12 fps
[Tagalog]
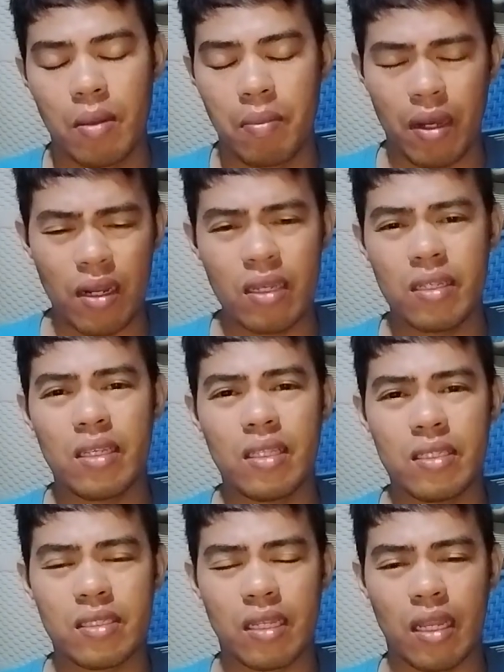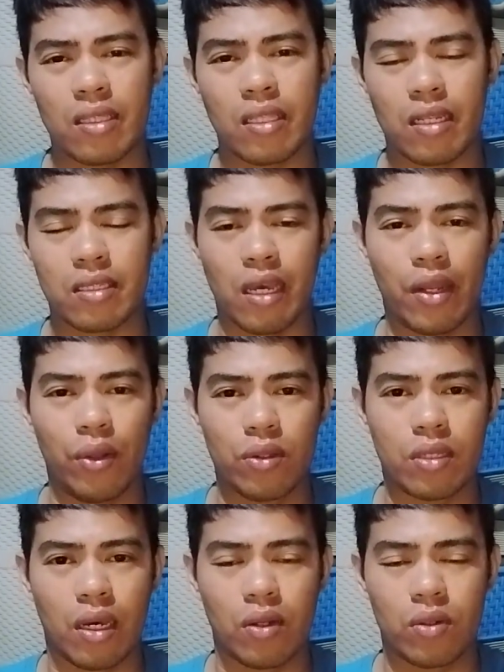Parang hindi sila interesado
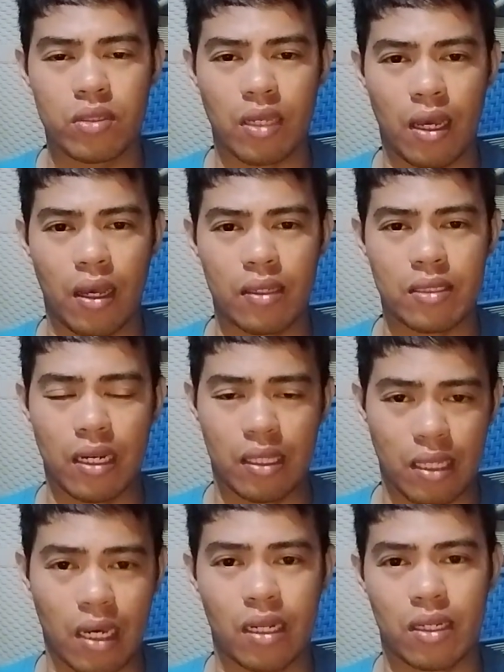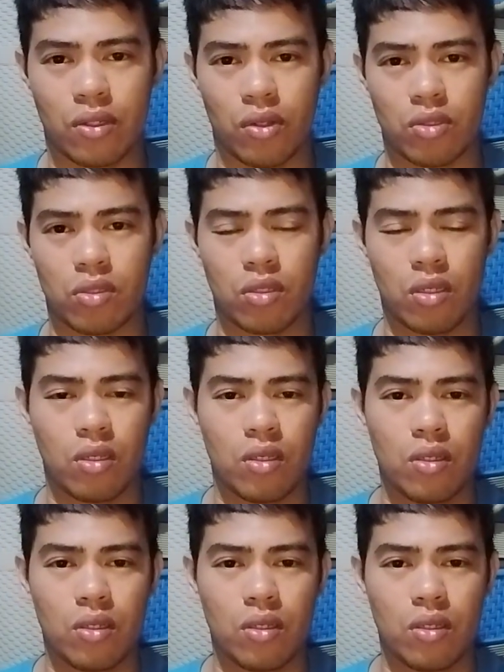sa ano sa salita ng Diyos.